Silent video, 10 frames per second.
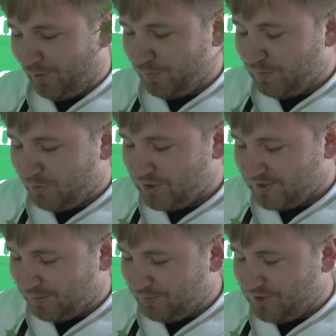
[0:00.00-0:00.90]
E, U mnie można
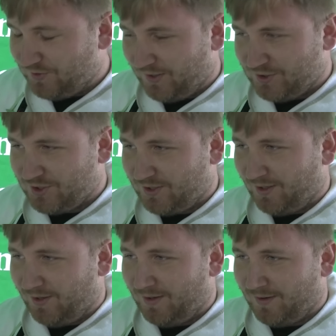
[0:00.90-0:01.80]
zrobić
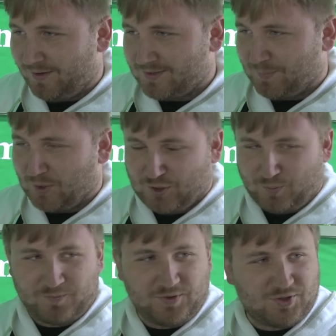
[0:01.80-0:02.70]
świeczki. E, Zapraszam
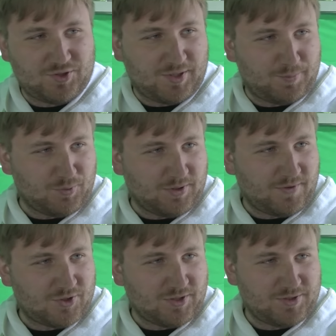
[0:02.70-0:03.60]
również w sierpniu na
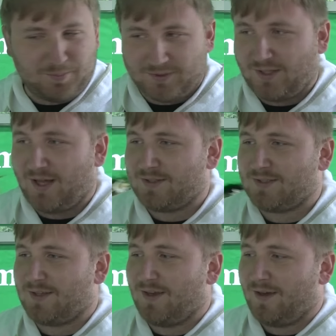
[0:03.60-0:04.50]
warsztaty
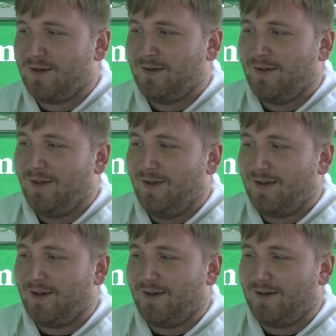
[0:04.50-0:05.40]
mydlarskie.
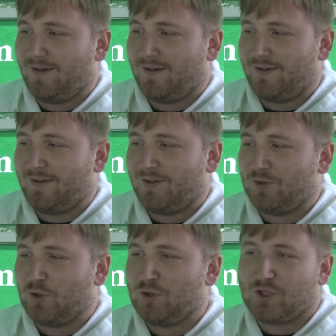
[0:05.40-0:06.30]
E,
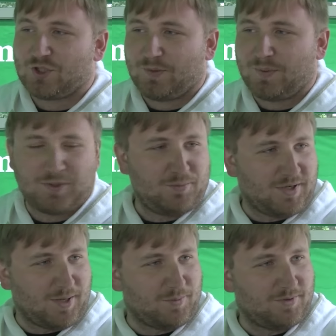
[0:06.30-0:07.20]
No i jeszcze będą
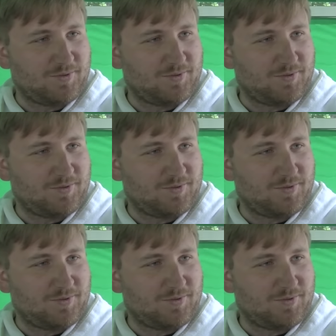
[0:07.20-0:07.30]
kremy.